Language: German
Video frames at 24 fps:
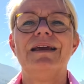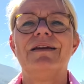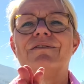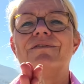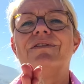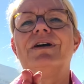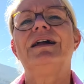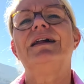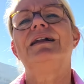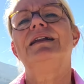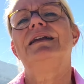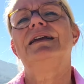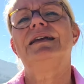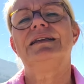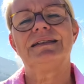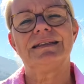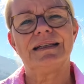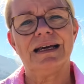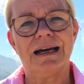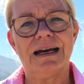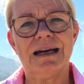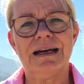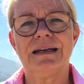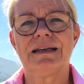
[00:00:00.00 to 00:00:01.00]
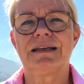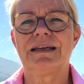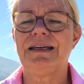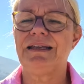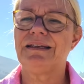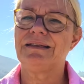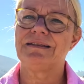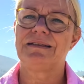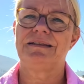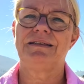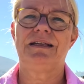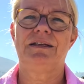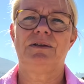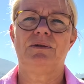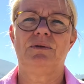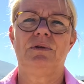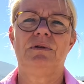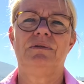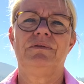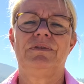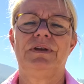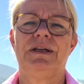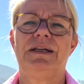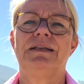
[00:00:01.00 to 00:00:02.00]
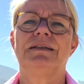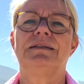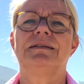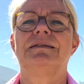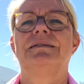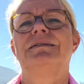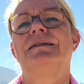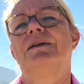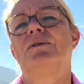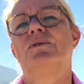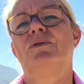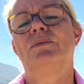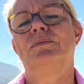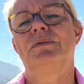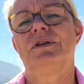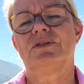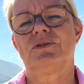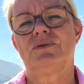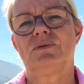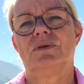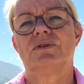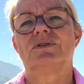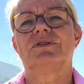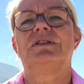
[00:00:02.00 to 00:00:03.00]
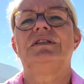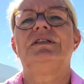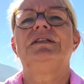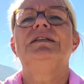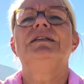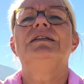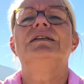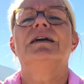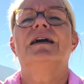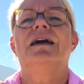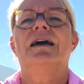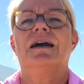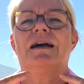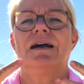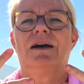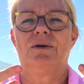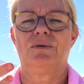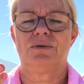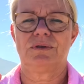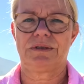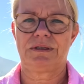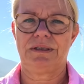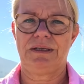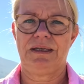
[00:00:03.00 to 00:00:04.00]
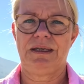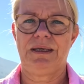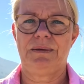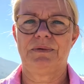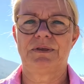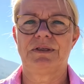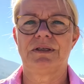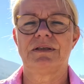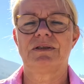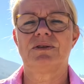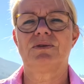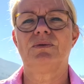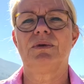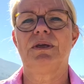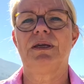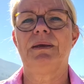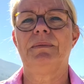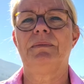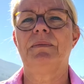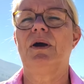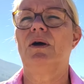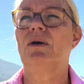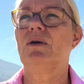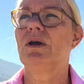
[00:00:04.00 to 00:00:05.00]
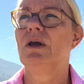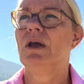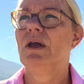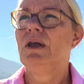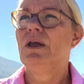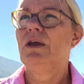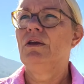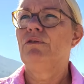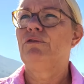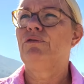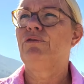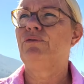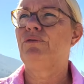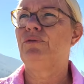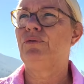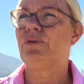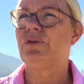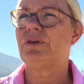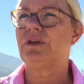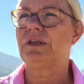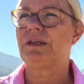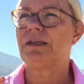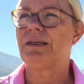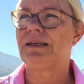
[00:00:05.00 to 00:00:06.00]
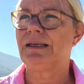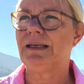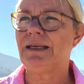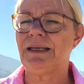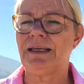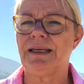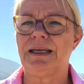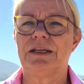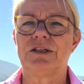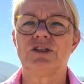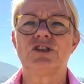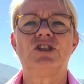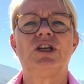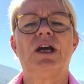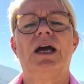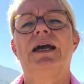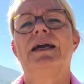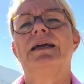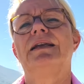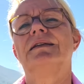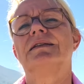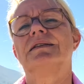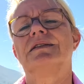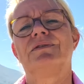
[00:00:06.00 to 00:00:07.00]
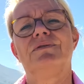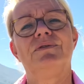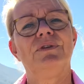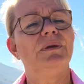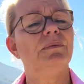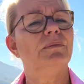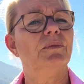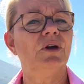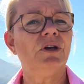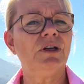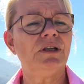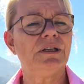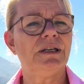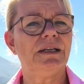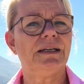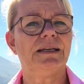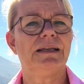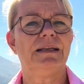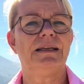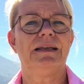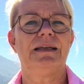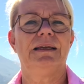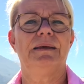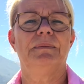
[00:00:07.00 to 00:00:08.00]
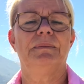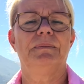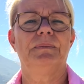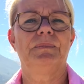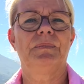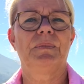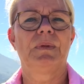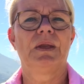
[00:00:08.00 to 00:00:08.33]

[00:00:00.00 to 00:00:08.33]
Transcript: weil da geht es in der neuen Welt darum, dass du aus dir heraus lebst, dass du eben auch für dich entscheidest, wie möchte ich leben,